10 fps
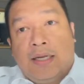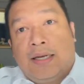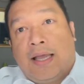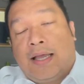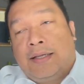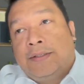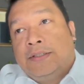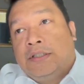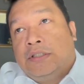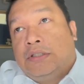Nah,
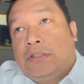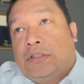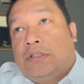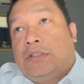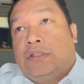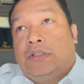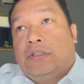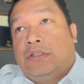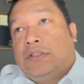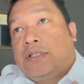
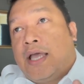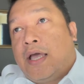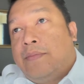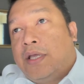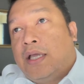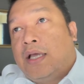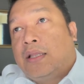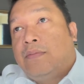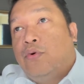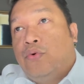eh, saya
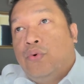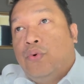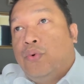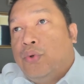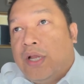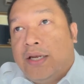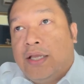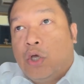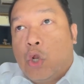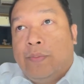mengingat buku
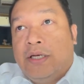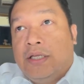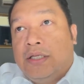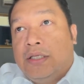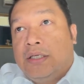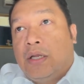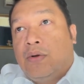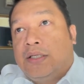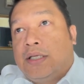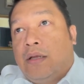Daniel Goldman ini kalau
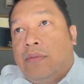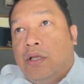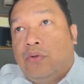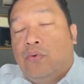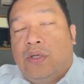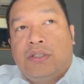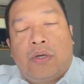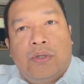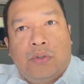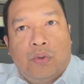nggak salah beliau tulis
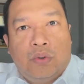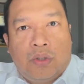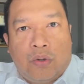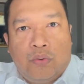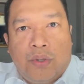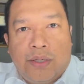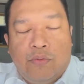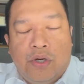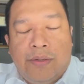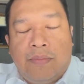tahun itu tahun 2005
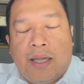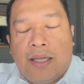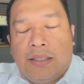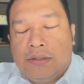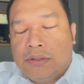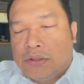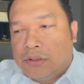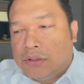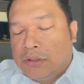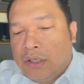
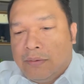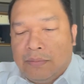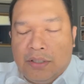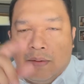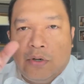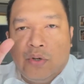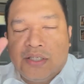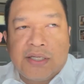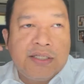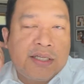eh, dia menulis
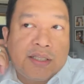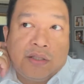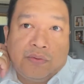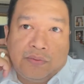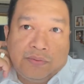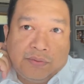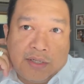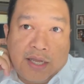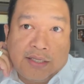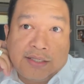riset itu
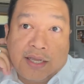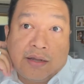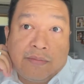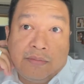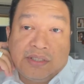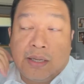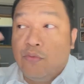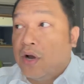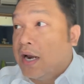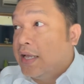nah saya ke, saya
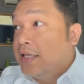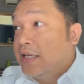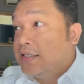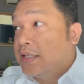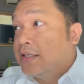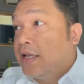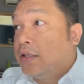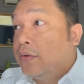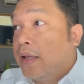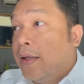buka lagi risetnya
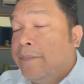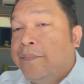itu ya